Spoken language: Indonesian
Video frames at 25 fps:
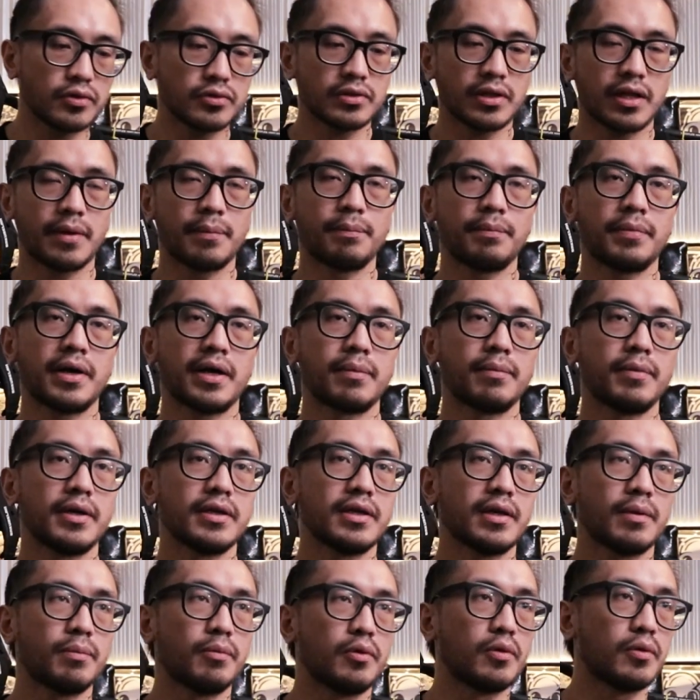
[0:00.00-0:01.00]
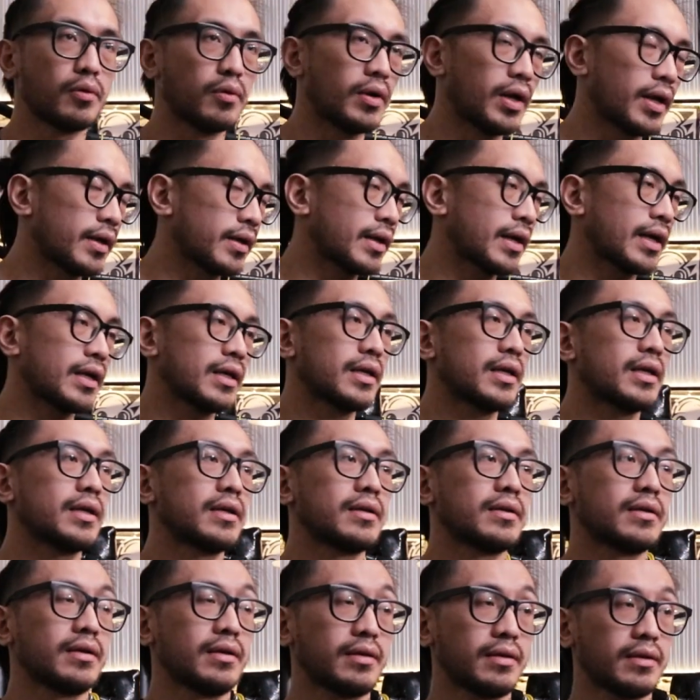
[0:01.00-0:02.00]
harus lempar mm -hmm. banyak pukulan
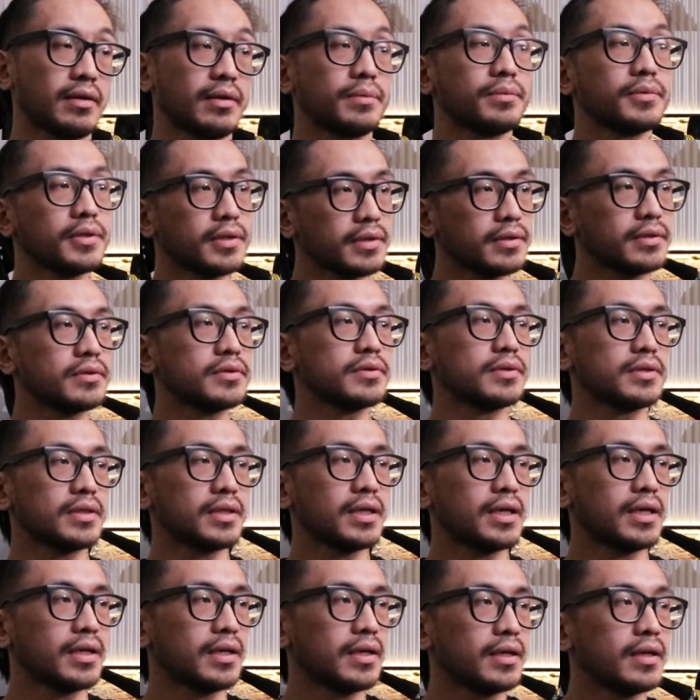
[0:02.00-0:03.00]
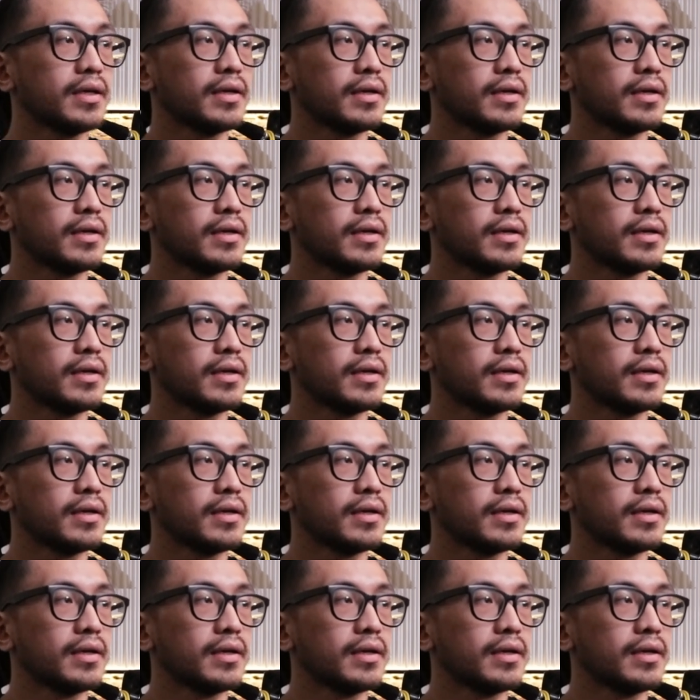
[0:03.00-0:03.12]
kanan kayak begitu sih. Oh,